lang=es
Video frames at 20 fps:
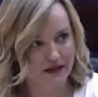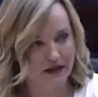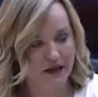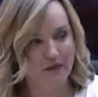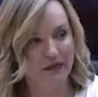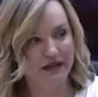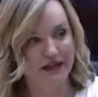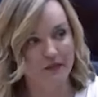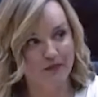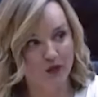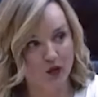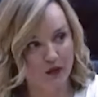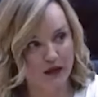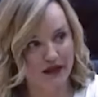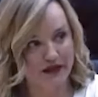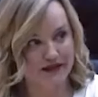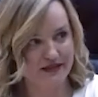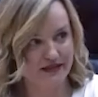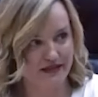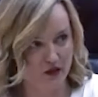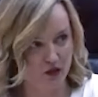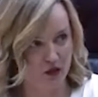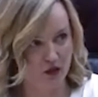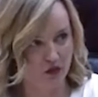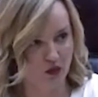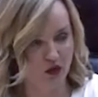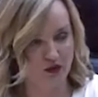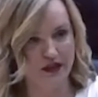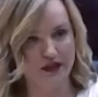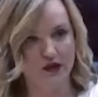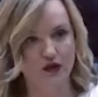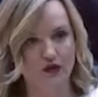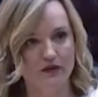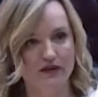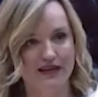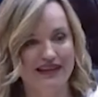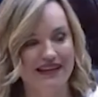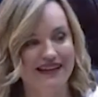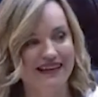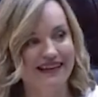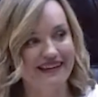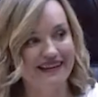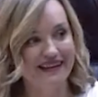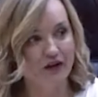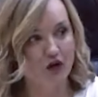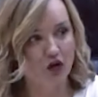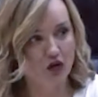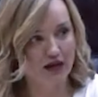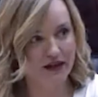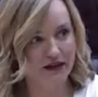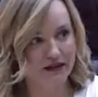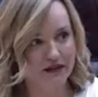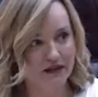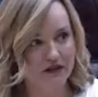para aprobar este nuevo modelo que recoja,